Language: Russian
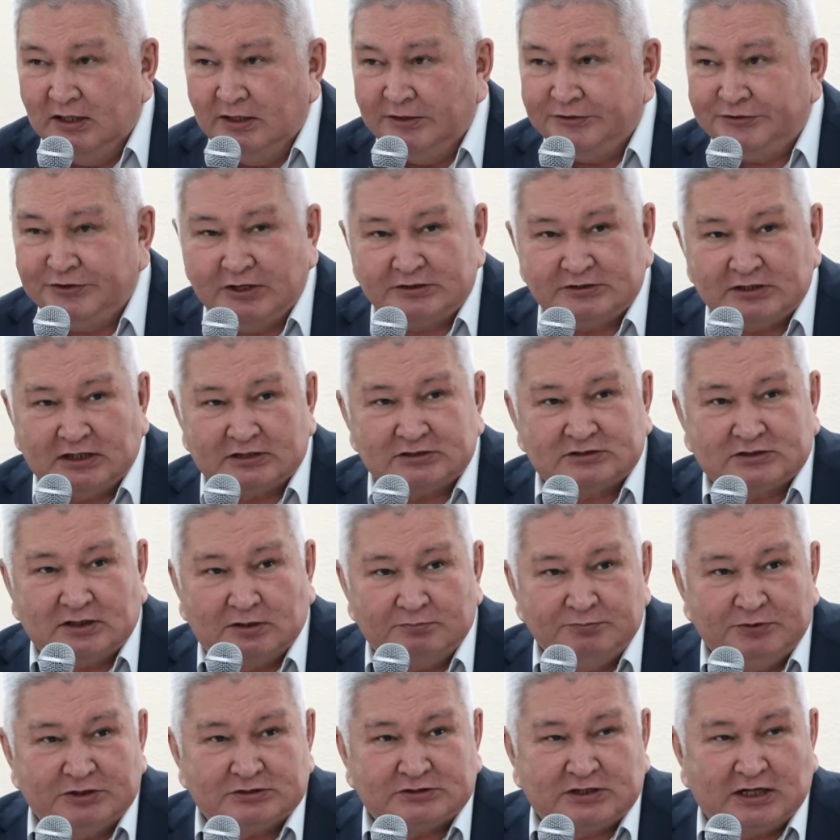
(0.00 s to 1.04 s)
Есть
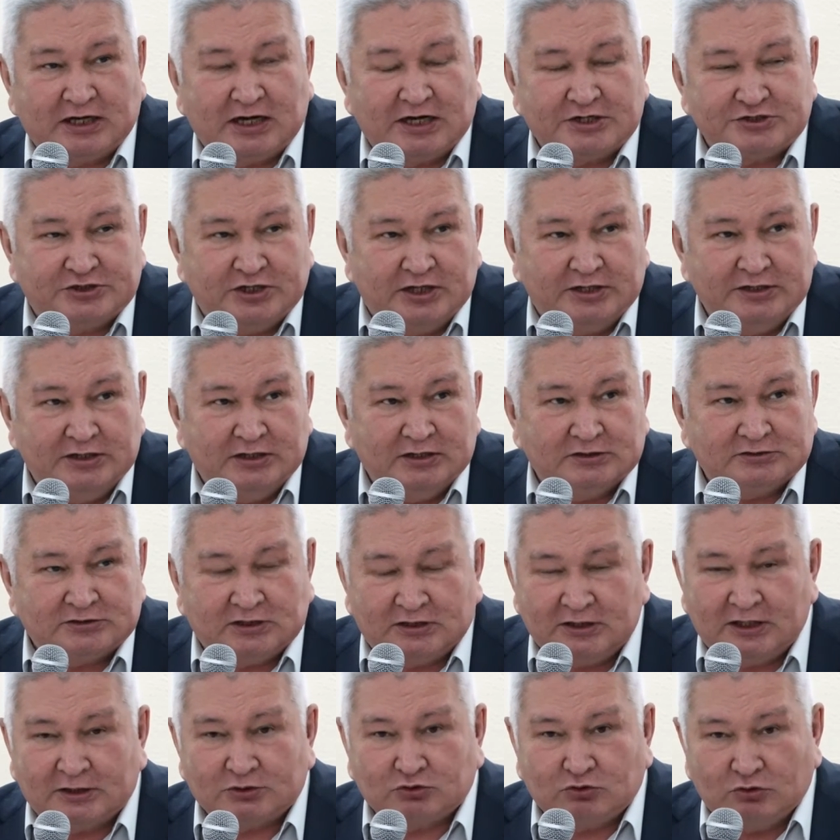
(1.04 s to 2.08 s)
месторождение
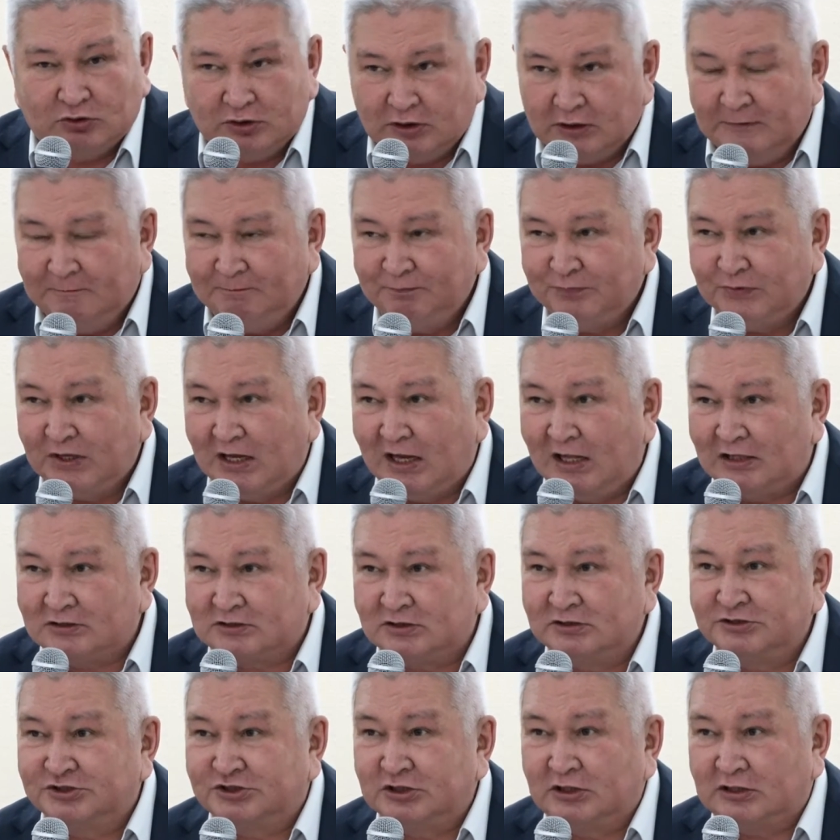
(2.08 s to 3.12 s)
золотое
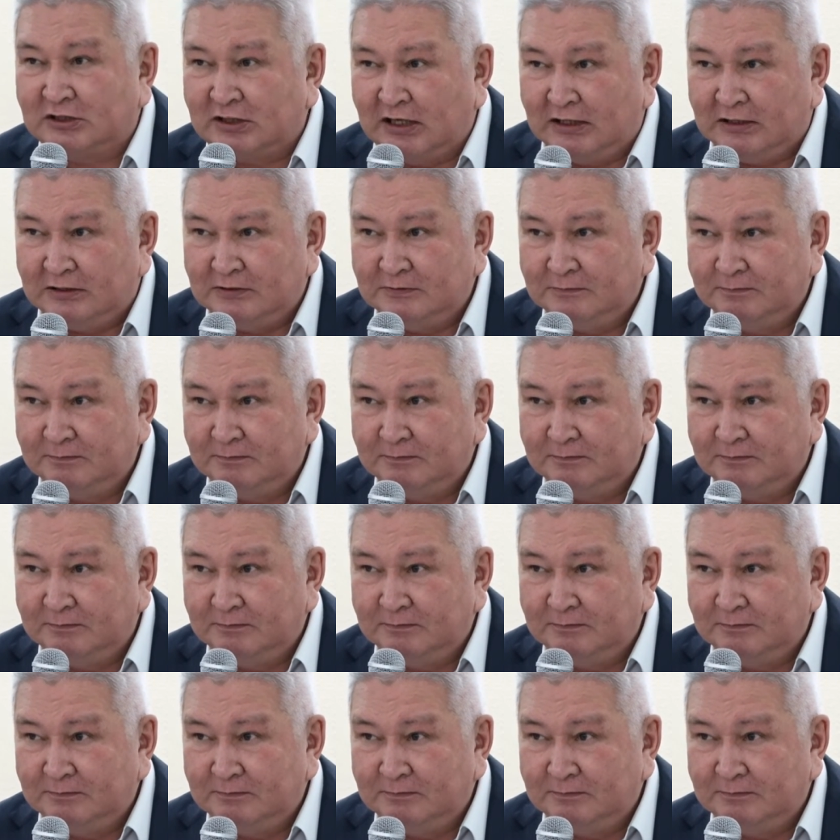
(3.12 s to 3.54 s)
Алтанджелга.